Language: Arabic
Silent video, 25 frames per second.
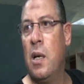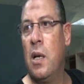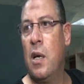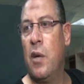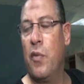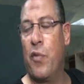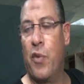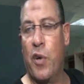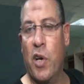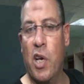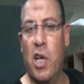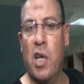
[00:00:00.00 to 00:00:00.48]

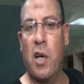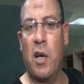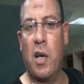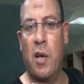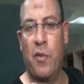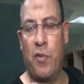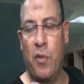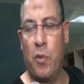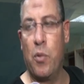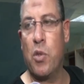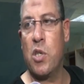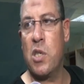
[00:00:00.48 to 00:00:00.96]

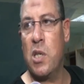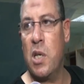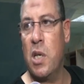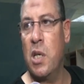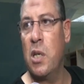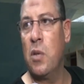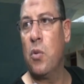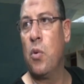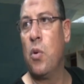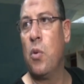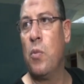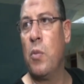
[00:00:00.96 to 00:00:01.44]
افريقيا في
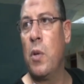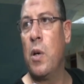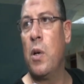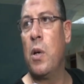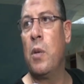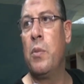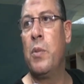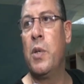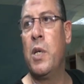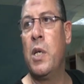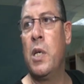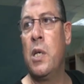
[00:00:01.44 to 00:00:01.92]
بورسعيد
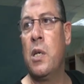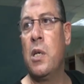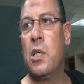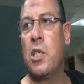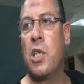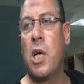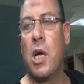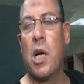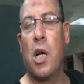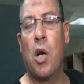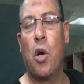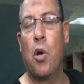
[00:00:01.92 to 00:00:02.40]
وهم
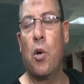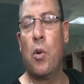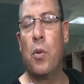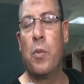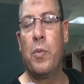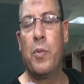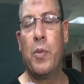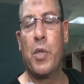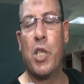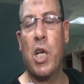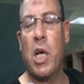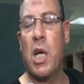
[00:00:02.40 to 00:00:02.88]
بيشجعوا
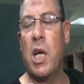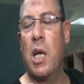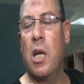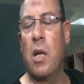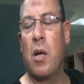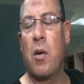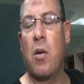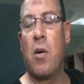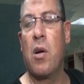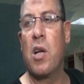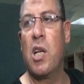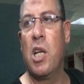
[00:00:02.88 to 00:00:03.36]
بشكل
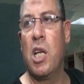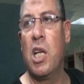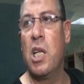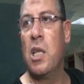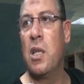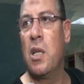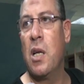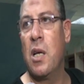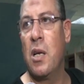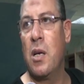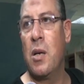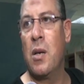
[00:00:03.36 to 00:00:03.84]
راقي
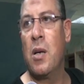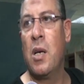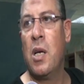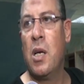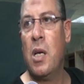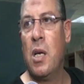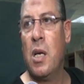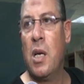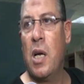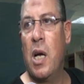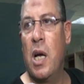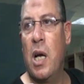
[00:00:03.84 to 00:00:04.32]
جدا
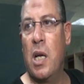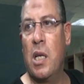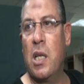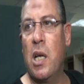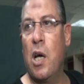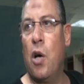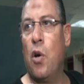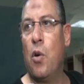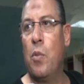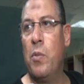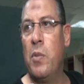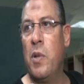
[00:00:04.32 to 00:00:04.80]

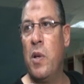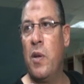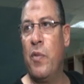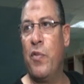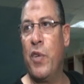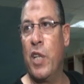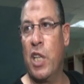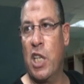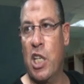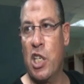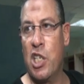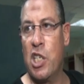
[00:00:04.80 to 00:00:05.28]
ادائهم
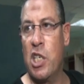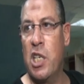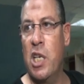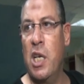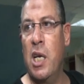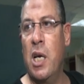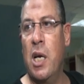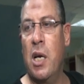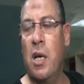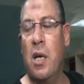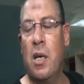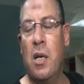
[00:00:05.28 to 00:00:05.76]
في
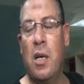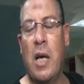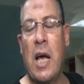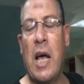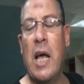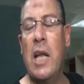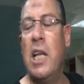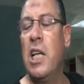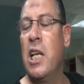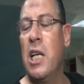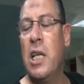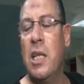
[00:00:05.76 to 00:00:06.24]
التشجيع
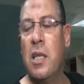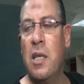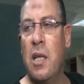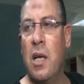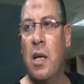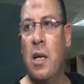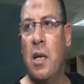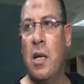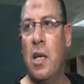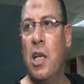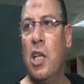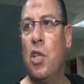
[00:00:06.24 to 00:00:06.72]
عالي
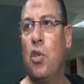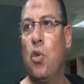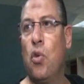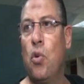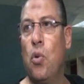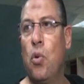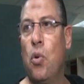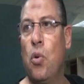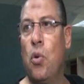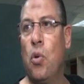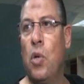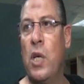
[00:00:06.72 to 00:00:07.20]
جدا
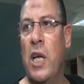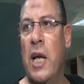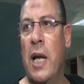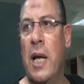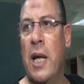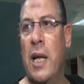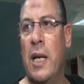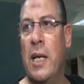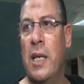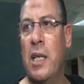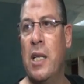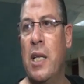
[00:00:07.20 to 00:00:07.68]
ادوا
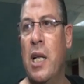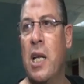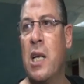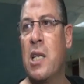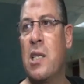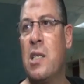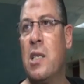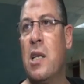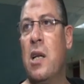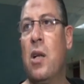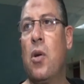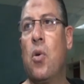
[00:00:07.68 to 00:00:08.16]
يعني
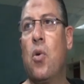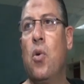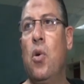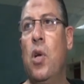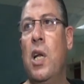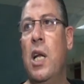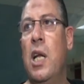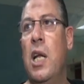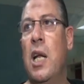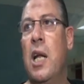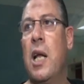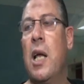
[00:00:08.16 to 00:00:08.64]
درس
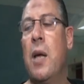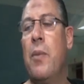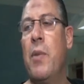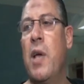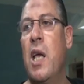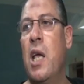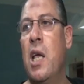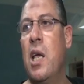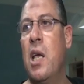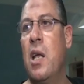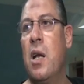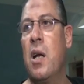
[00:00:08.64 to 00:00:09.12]
لكل
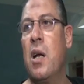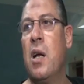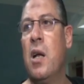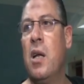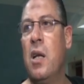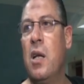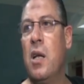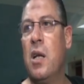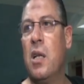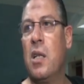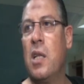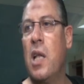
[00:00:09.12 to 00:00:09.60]
الجماهير
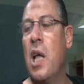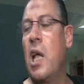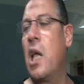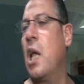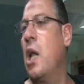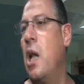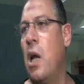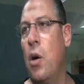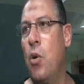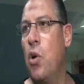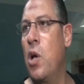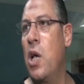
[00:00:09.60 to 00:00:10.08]

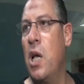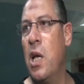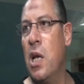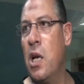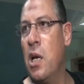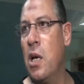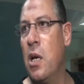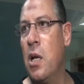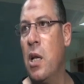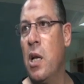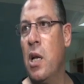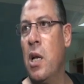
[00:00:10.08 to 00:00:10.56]
داخل او
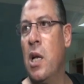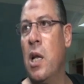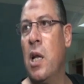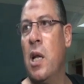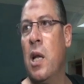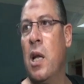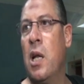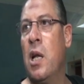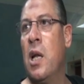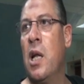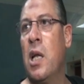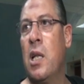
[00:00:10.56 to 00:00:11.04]
خارج ان
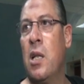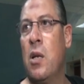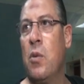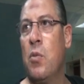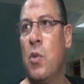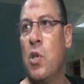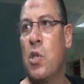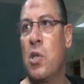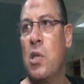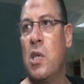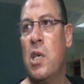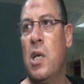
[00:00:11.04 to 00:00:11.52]
النادي
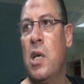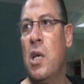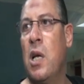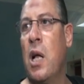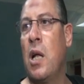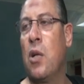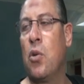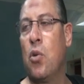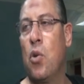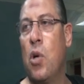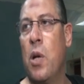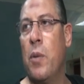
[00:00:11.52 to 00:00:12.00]
المصري
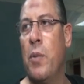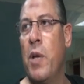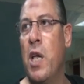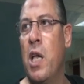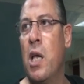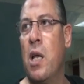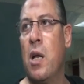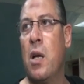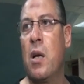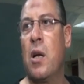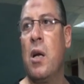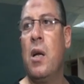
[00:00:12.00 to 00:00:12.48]
عنده
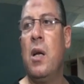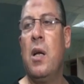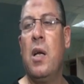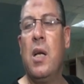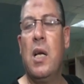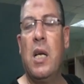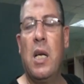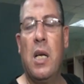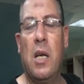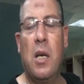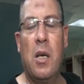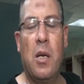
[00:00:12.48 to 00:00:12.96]
جماهير
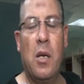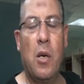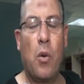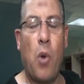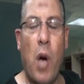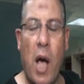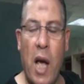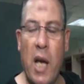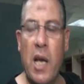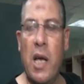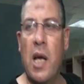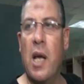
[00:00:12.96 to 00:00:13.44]
آه،
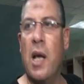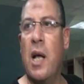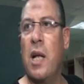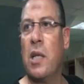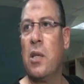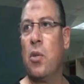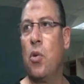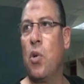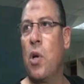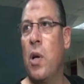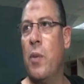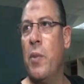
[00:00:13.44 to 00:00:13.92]
واعيه
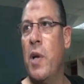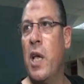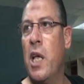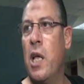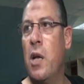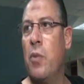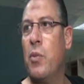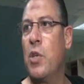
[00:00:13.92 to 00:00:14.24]
عنده جماهير